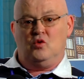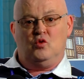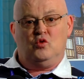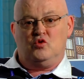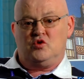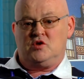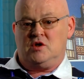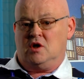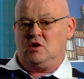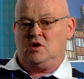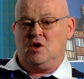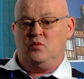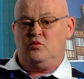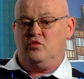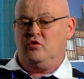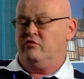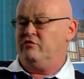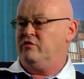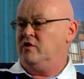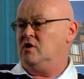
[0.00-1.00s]
Euh, certains
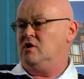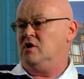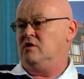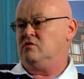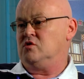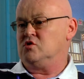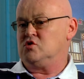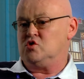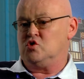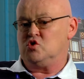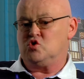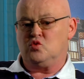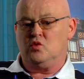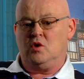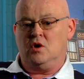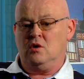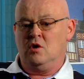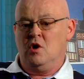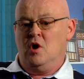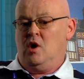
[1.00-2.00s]
peuvent faire l'avance de
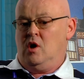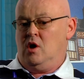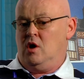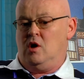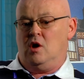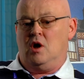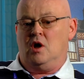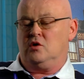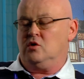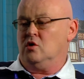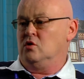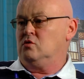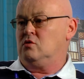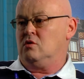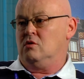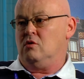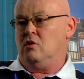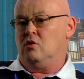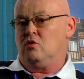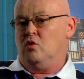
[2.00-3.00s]
soins et attendre
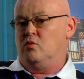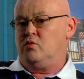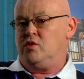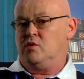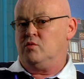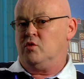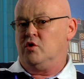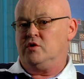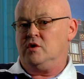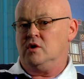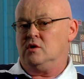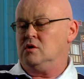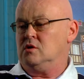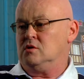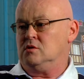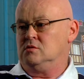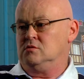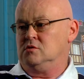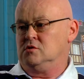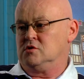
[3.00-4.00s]
que leurs complémentaires les
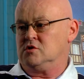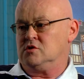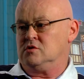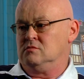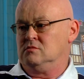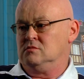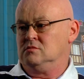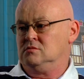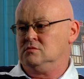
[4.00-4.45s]
remboursent.